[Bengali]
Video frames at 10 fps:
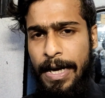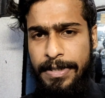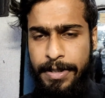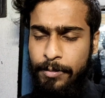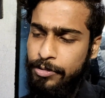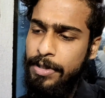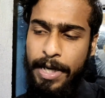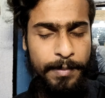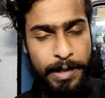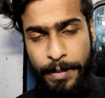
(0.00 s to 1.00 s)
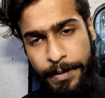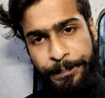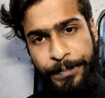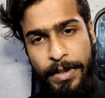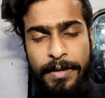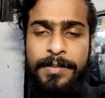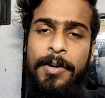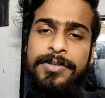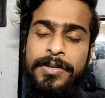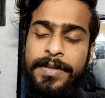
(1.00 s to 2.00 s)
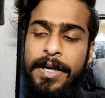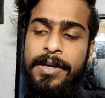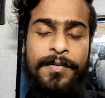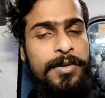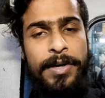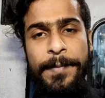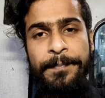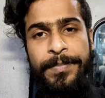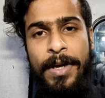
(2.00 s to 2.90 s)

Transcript: আজকের মতন টাটা বাই বাই দিস ইজ মঞ্চম সাইনিং ফর টুডে